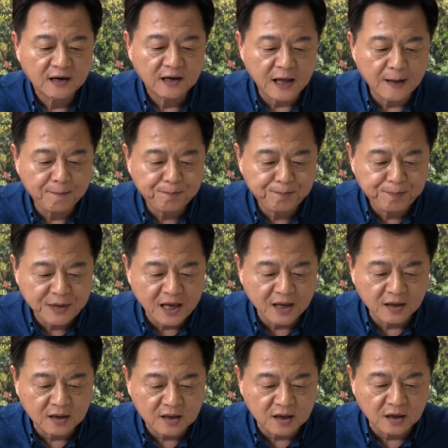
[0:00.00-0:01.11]
来
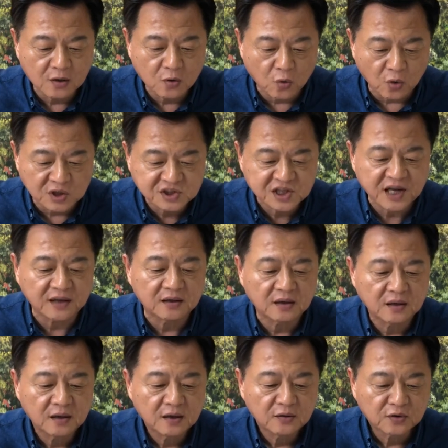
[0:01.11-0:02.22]
变更国线、
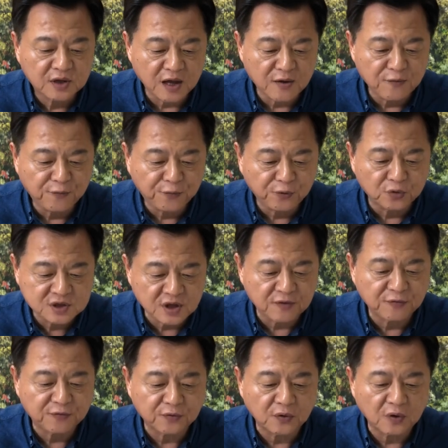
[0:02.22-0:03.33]
颠覆政
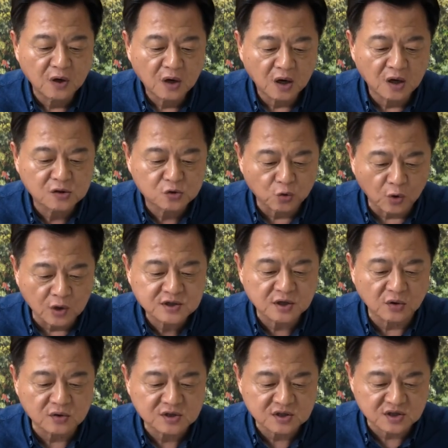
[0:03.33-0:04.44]
府而着
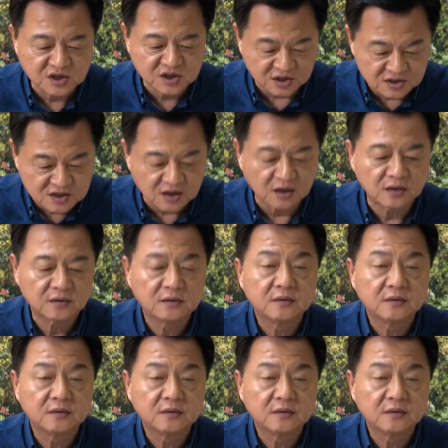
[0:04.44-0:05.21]
手实行者，